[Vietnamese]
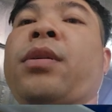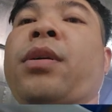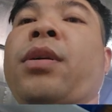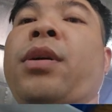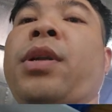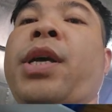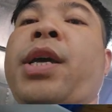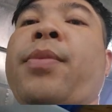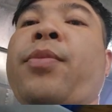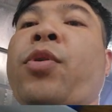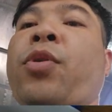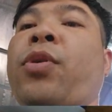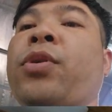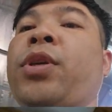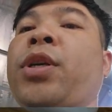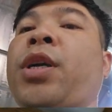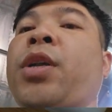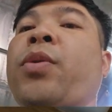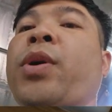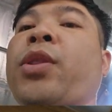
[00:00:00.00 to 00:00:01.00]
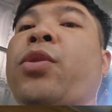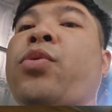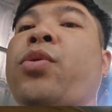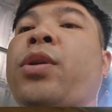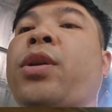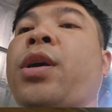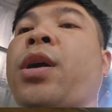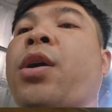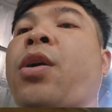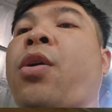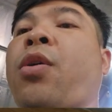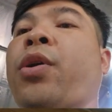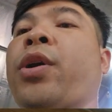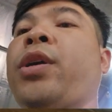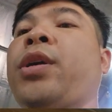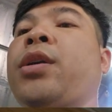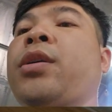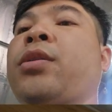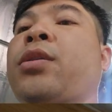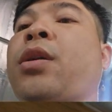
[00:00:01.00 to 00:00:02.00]
Ở đây em có những cái loại thuốc là
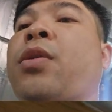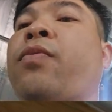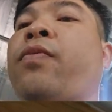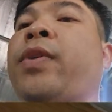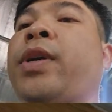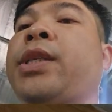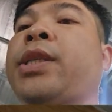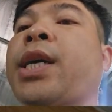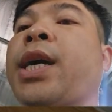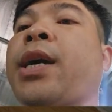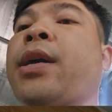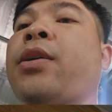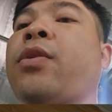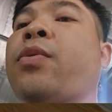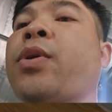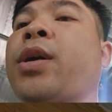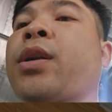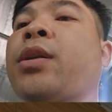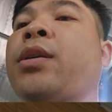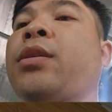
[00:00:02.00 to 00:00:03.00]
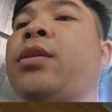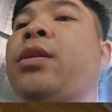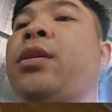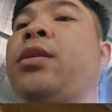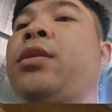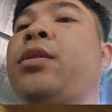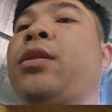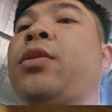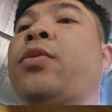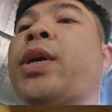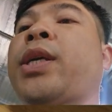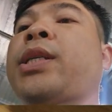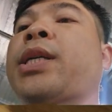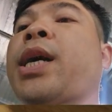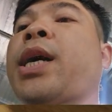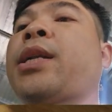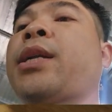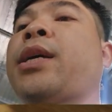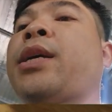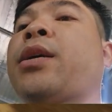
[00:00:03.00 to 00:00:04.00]
gói cộng với chai, hoặc là những loại
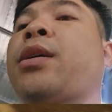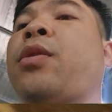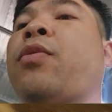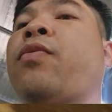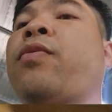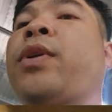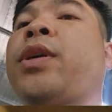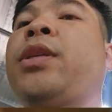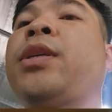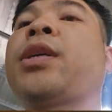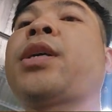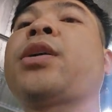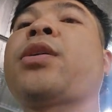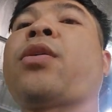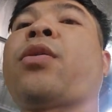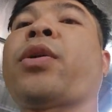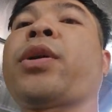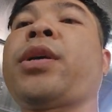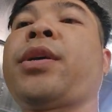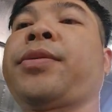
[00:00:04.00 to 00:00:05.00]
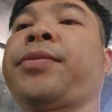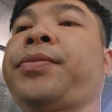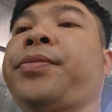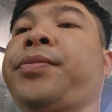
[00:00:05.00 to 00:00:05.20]
chai này cộng với những cái gói.